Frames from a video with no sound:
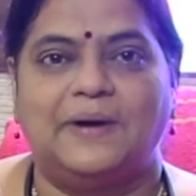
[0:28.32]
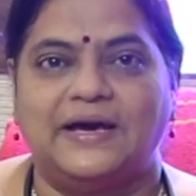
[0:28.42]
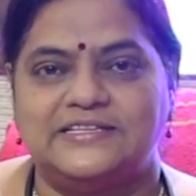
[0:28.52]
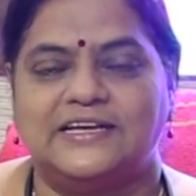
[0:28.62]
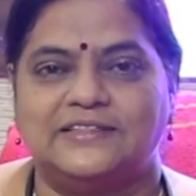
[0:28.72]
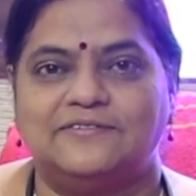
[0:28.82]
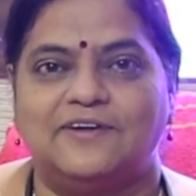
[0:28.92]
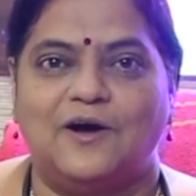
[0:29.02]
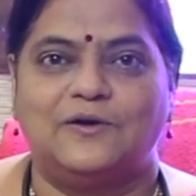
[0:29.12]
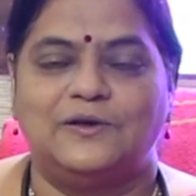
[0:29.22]
పారిజాతం
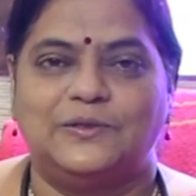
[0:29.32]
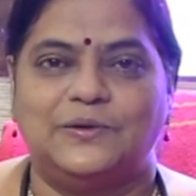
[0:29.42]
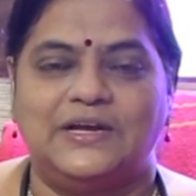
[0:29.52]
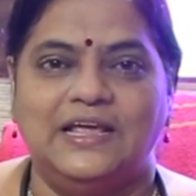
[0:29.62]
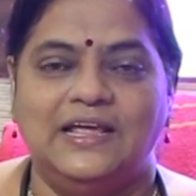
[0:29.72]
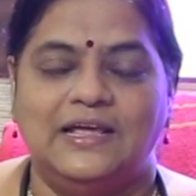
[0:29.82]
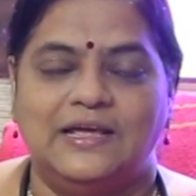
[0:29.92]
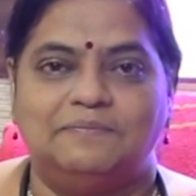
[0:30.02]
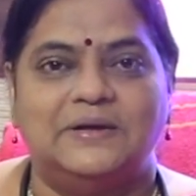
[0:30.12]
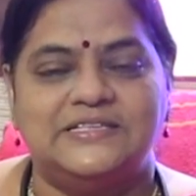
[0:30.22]
ఆకులతోటి
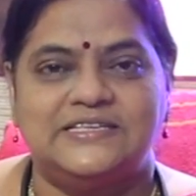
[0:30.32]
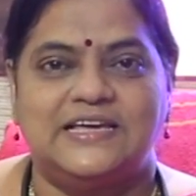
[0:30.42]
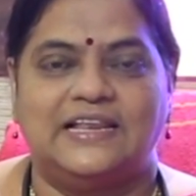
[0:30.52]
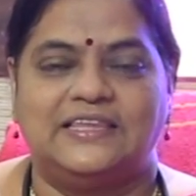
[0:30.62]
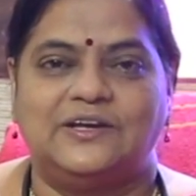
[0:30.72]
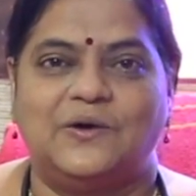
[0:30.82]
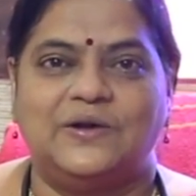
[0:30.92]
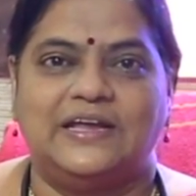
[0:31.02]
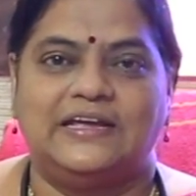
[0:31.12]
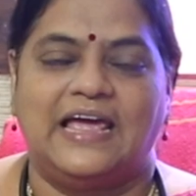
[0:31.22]
మంచి హెల్త్
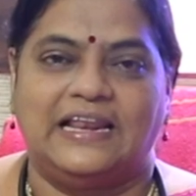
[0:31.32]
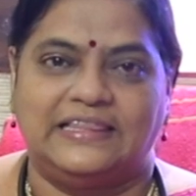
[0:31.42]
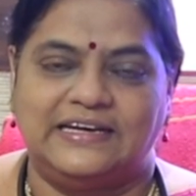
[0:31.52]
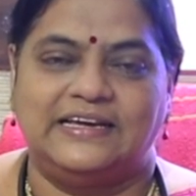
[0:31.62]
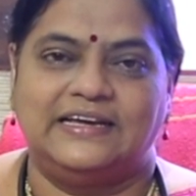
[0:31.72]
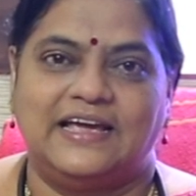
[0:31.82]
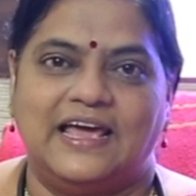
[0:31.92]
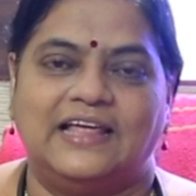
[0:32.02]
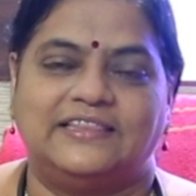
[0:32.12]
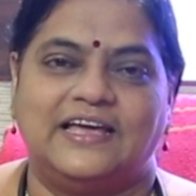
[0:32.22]
టానిక్ హెల్త్ డ్రింక్
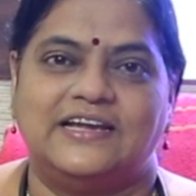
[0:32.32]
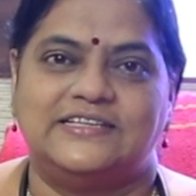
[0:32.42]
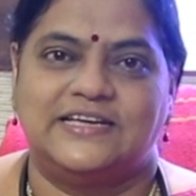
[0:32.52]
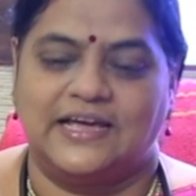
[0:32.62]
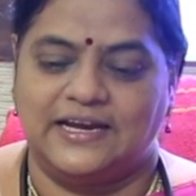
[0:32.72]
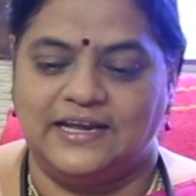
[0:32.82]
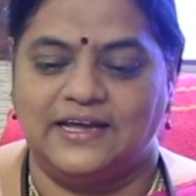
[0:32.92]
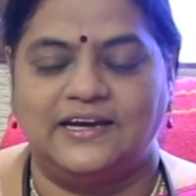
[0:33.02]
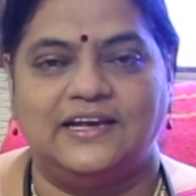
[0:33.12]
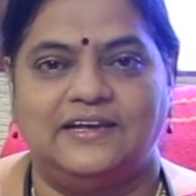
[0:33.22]
ఎలా తయారు చేయాలి
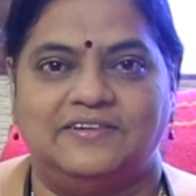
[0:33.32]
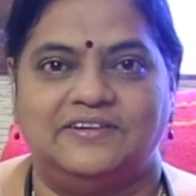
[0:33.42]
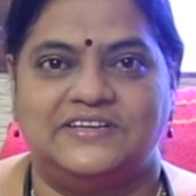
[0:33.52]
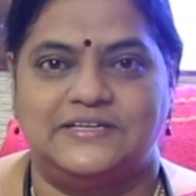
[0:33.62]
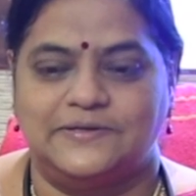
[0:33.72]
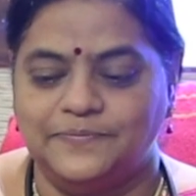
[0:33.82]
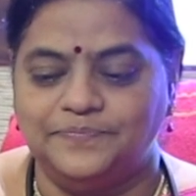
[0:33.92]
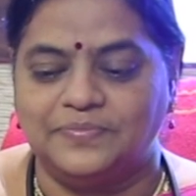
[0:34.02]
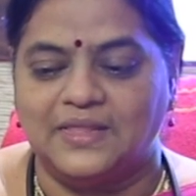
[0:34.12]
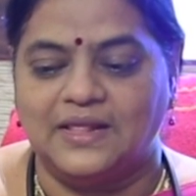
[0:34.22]
అనేటువంటి విషయం
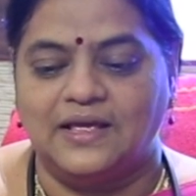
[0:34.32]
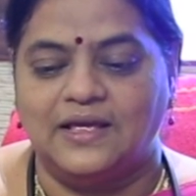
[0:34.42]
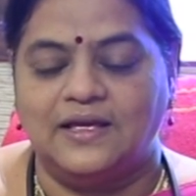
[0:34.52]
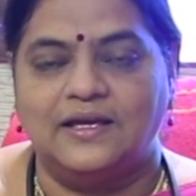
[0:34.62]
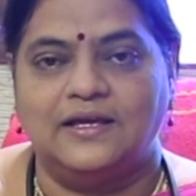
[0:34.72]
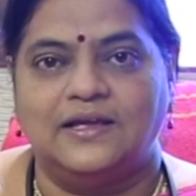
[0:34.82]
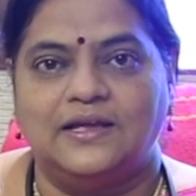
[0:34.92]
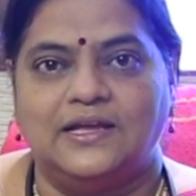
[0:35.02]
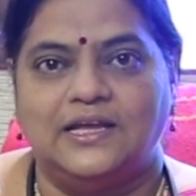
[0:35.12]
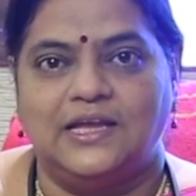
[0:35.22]

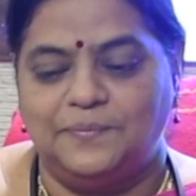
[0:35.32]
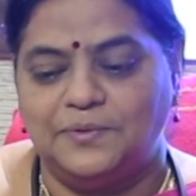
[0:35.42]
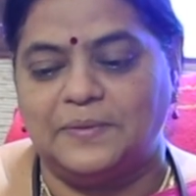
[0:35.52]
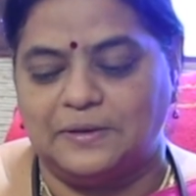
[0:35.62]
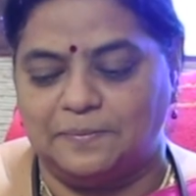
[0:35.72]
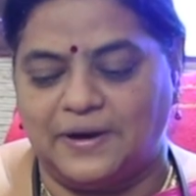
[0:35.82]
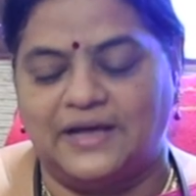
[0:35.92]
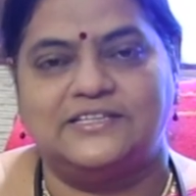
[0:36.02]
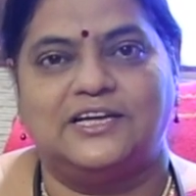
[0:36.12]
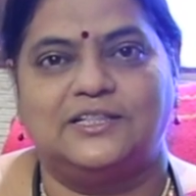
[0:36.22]
ఇప్పుడు మనం
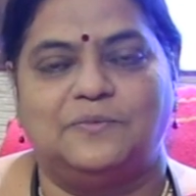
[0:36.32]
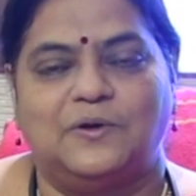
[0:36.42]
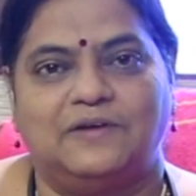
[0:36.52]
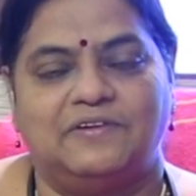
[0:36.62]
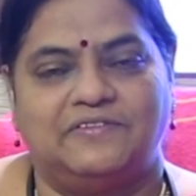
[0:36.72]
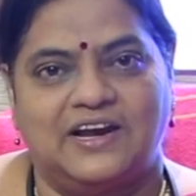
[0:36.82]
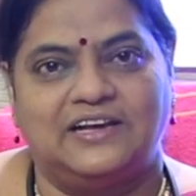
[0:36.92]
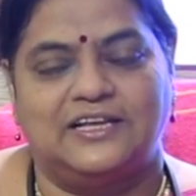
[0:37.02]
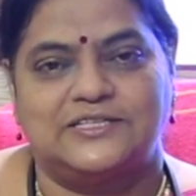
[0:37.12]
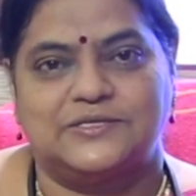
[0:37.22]
పారిజాత మొక్క
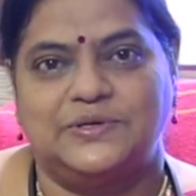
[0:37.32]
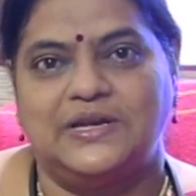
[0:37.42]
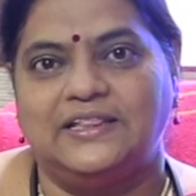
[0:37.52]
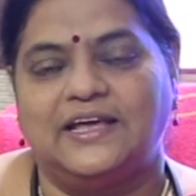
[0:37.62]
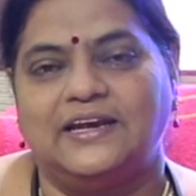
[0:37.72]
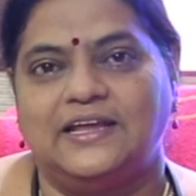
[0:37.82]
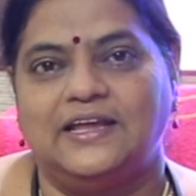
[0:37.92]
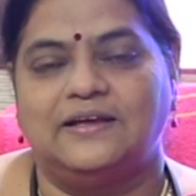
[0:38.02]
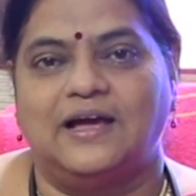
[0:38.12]
వివరాలు తెలుసుకుని దాన్ని